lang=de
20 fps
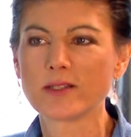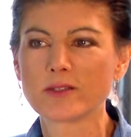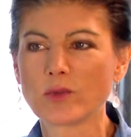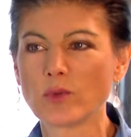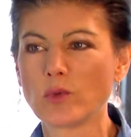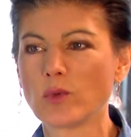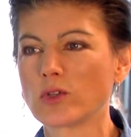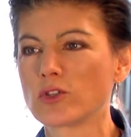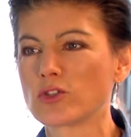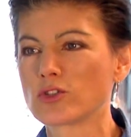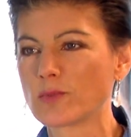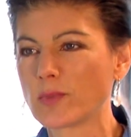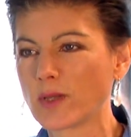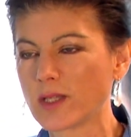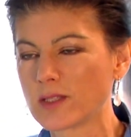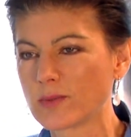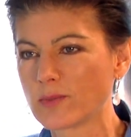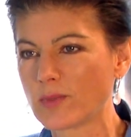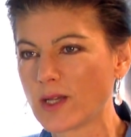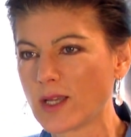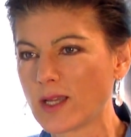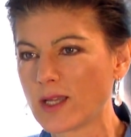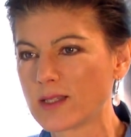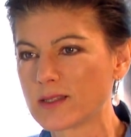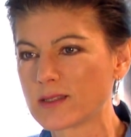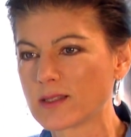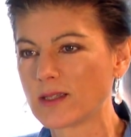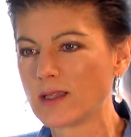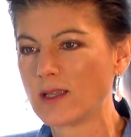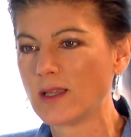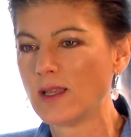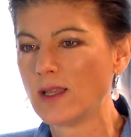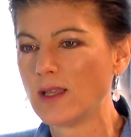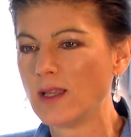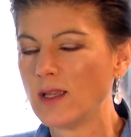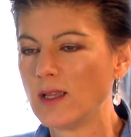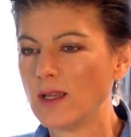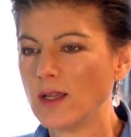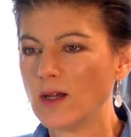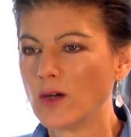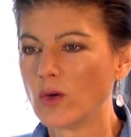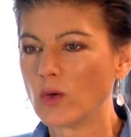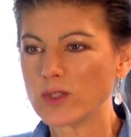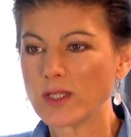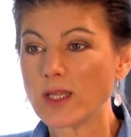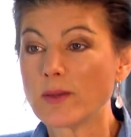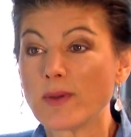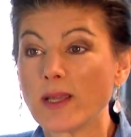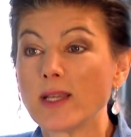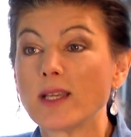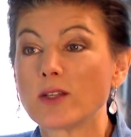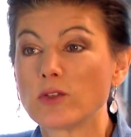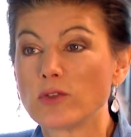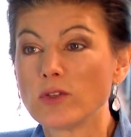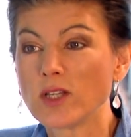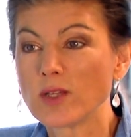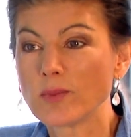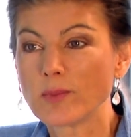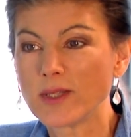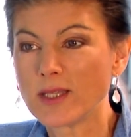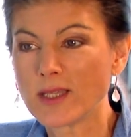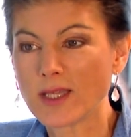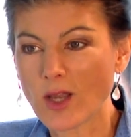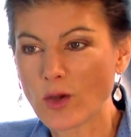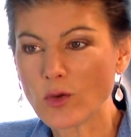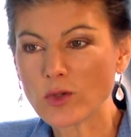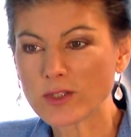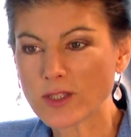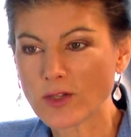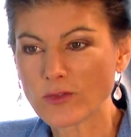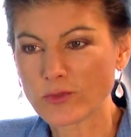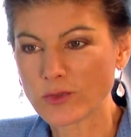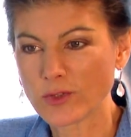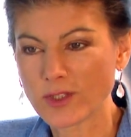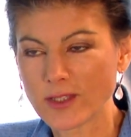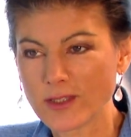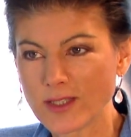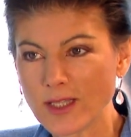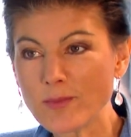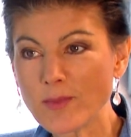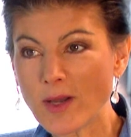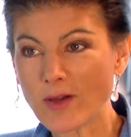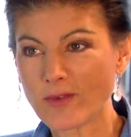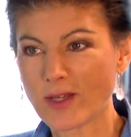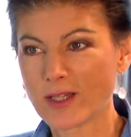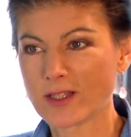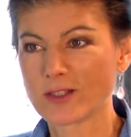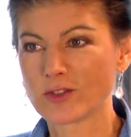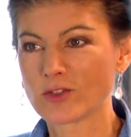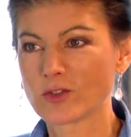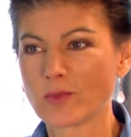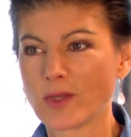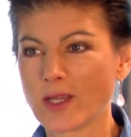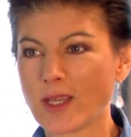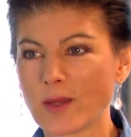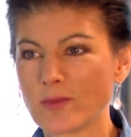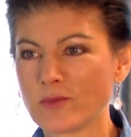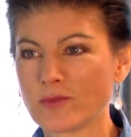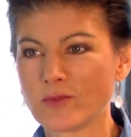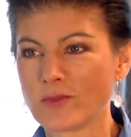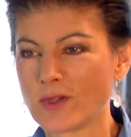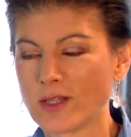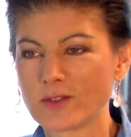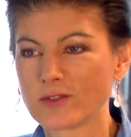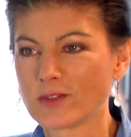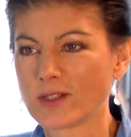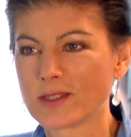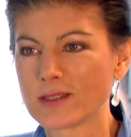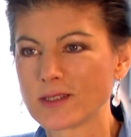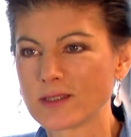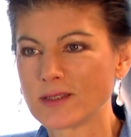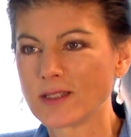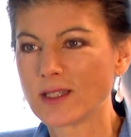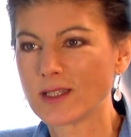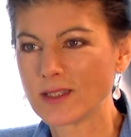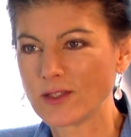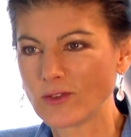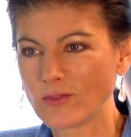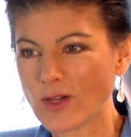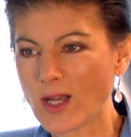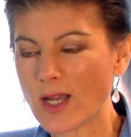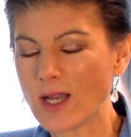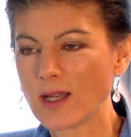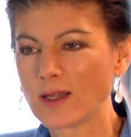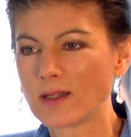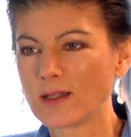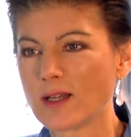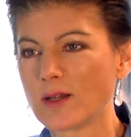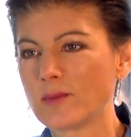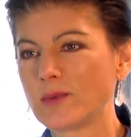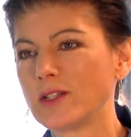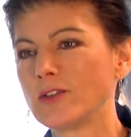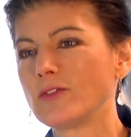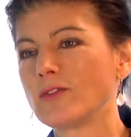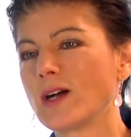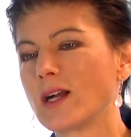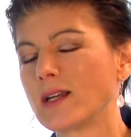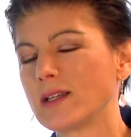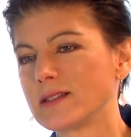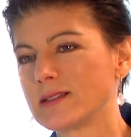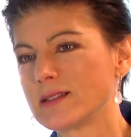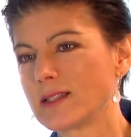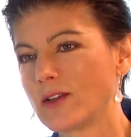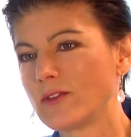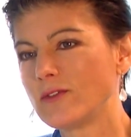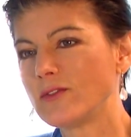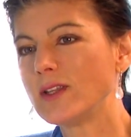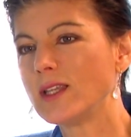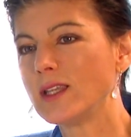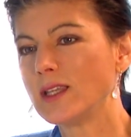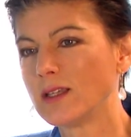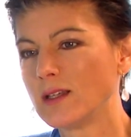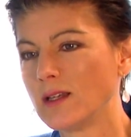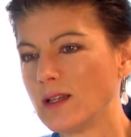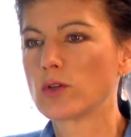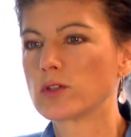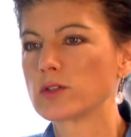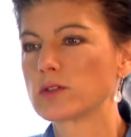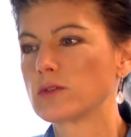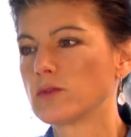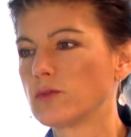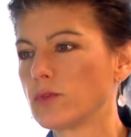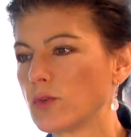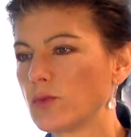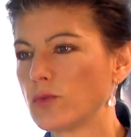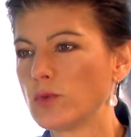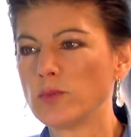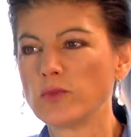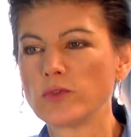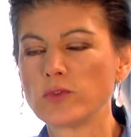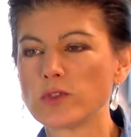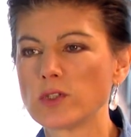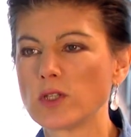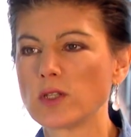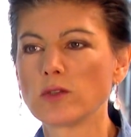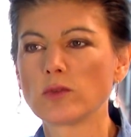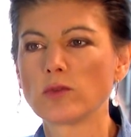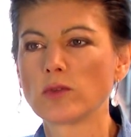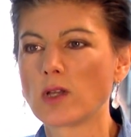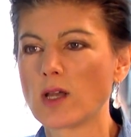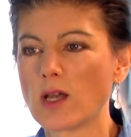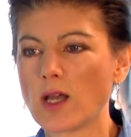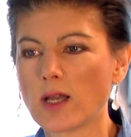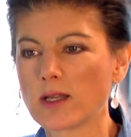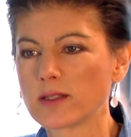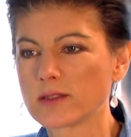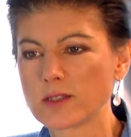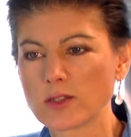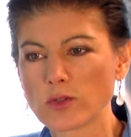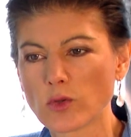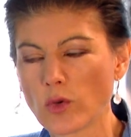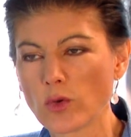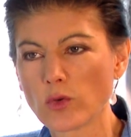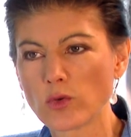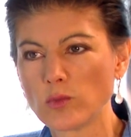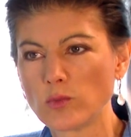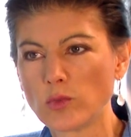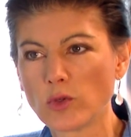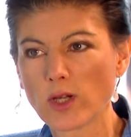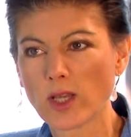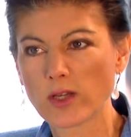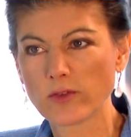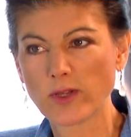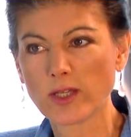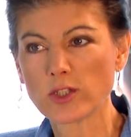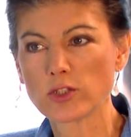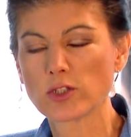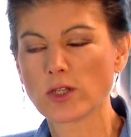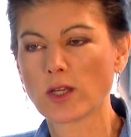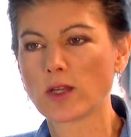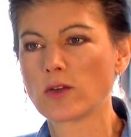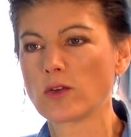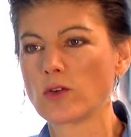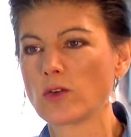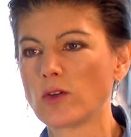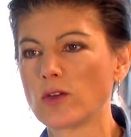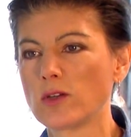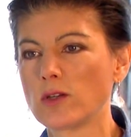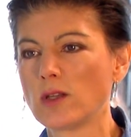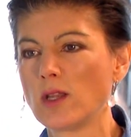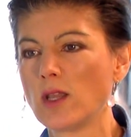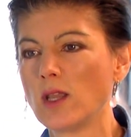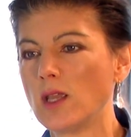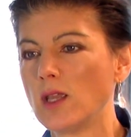Weise höhere Spritpreise. Und ich meine, natürlich bin ich auch dafür, den Klimawandel zu bekämpfen. Also das ist nicht die Frage. Aber die Frage ist ja, wie Kosten von 50 oder 80 Euro im Monat wegstecken können.